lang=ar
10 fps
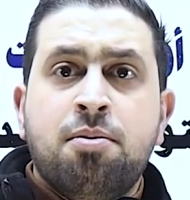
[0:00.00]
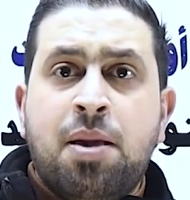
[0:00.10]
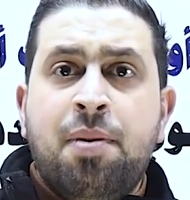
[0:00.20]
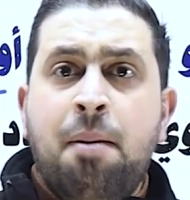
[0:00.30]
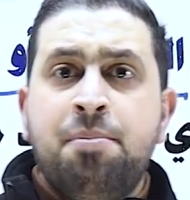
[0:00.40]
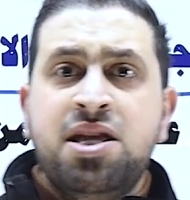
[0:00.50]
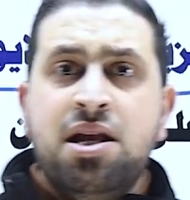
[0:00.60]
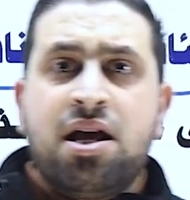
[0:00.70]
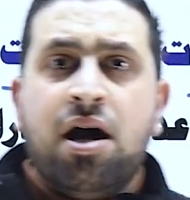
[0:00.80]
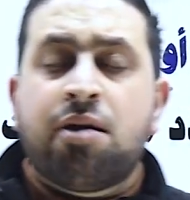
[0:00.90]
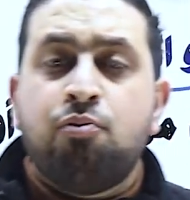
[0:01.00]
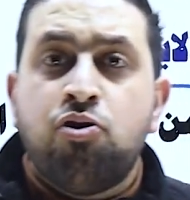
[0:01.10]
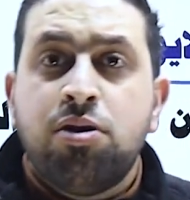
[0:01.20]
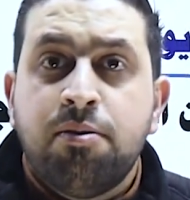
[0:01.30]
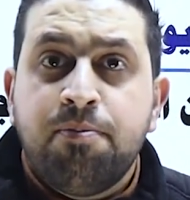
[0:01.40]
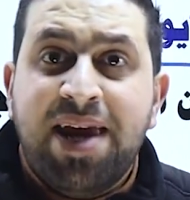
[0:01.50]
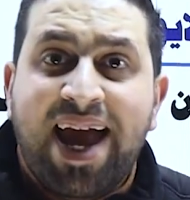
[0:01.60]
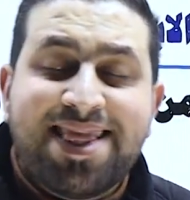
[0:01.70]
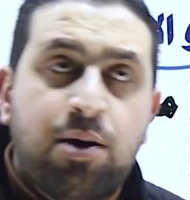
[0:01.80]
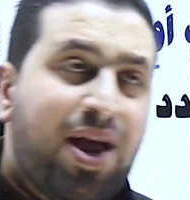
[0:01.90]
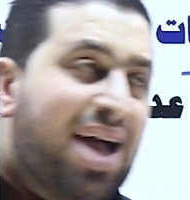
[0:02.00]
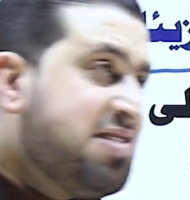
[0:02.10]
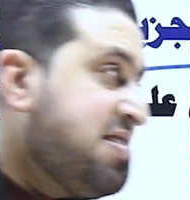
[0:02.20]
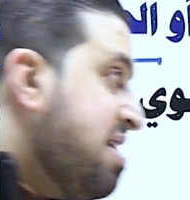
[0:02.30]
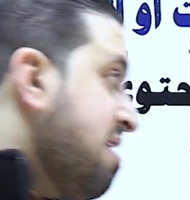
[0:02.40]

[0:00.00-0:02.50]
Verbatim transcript: تمام من الكربون بيحتوي على 6.02